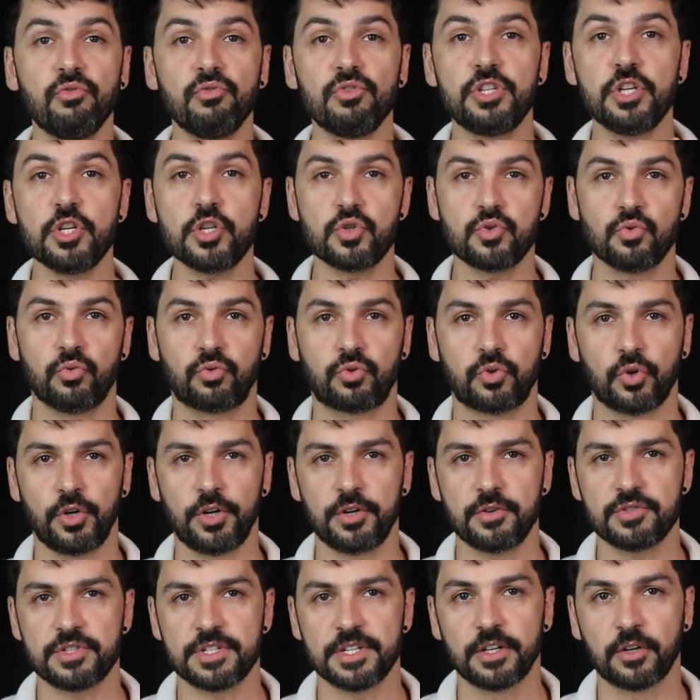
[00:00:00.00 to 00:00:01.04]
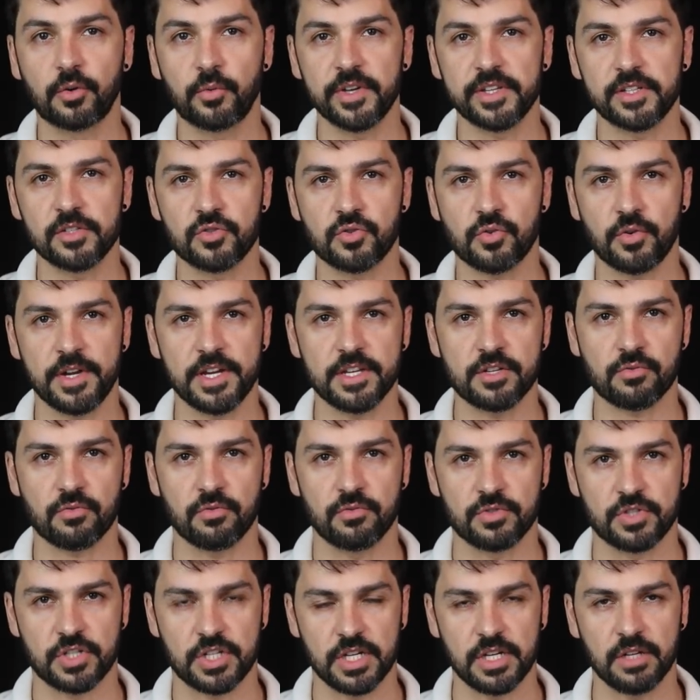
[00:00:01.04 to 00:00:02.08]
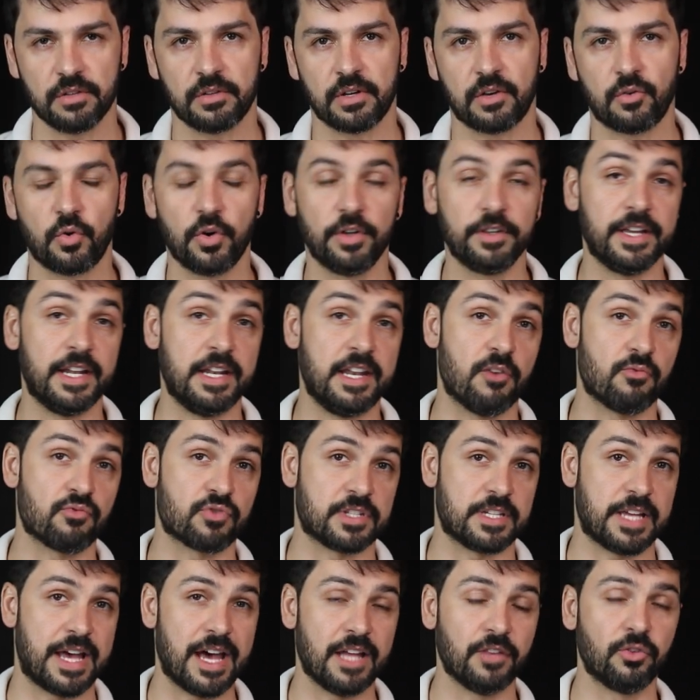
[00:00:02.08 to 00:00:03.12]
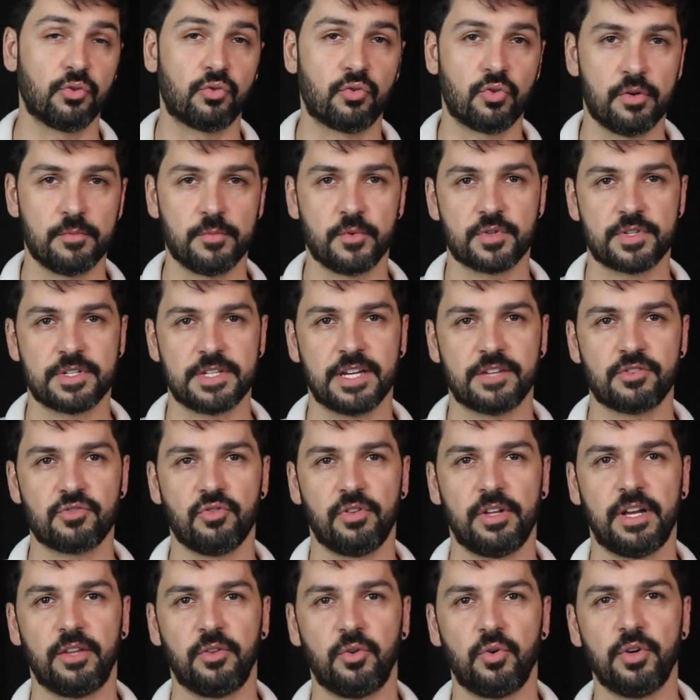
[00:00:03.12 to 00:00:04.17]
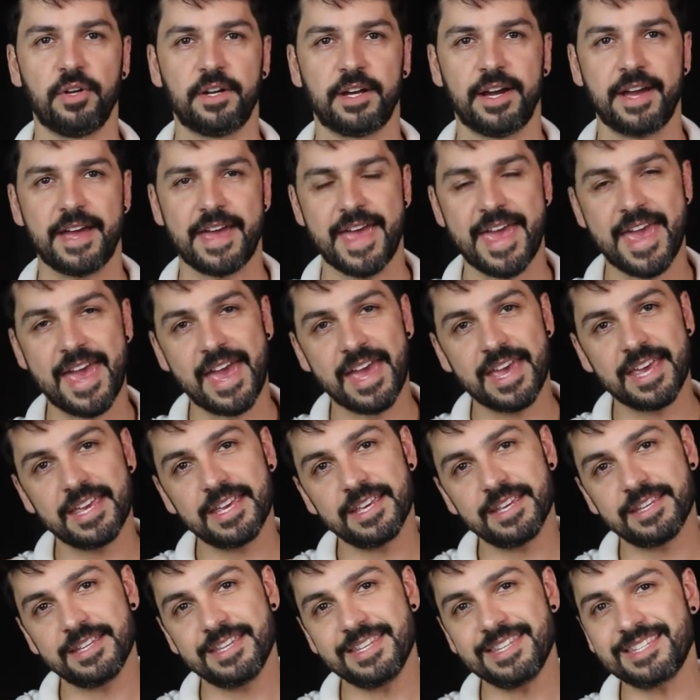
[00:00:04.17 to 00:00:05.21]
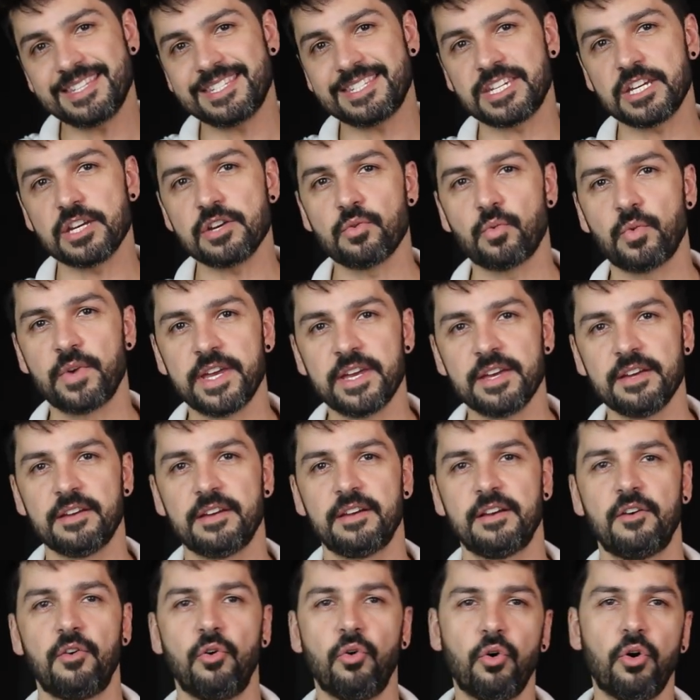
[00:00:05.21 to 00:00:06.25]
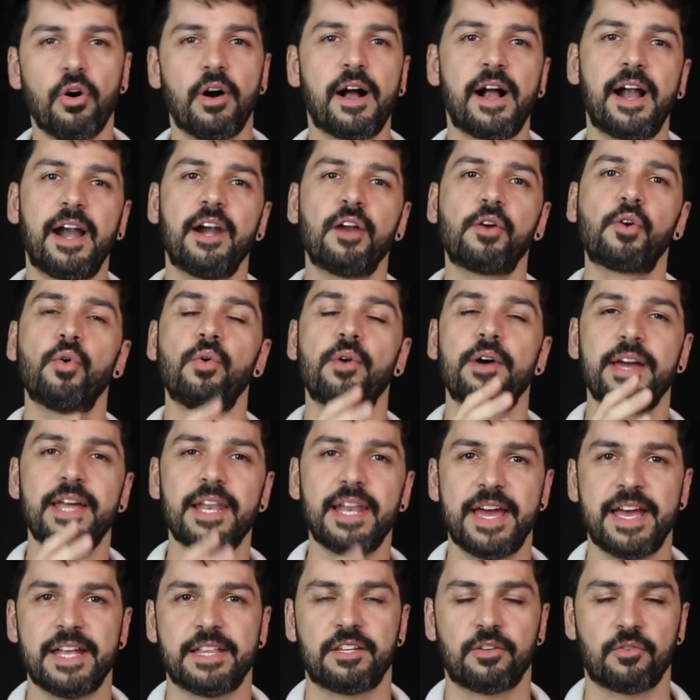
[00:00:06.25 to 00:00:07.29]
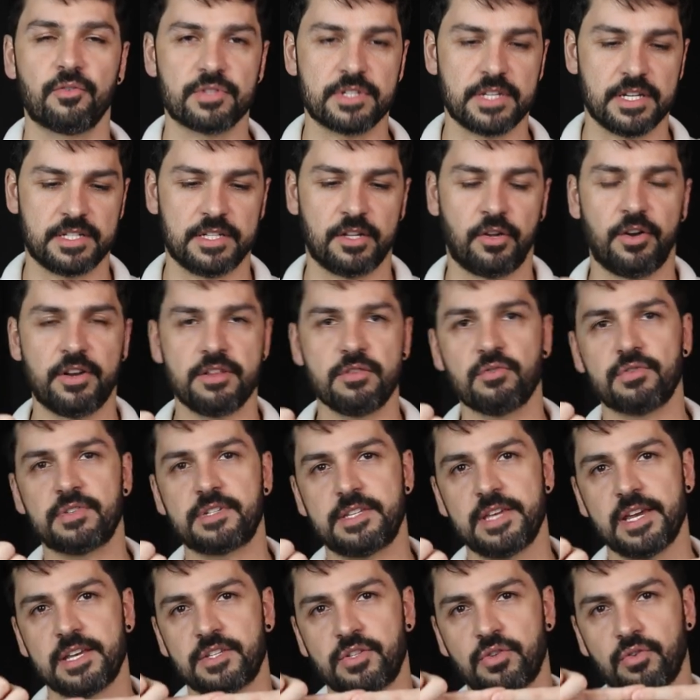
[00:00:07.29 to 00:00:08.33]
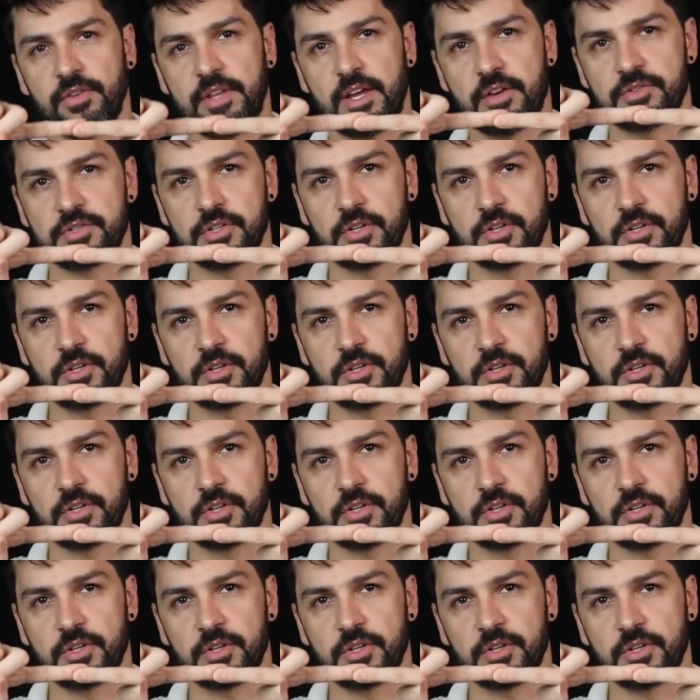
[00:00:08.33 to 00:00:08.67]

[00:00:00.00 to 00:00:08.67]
do disjuntor no circuito de corrente contínua, quando ele é usado como seccionadora, é extinguir o arco elétrico, ou seja, na hora de eu seccionar o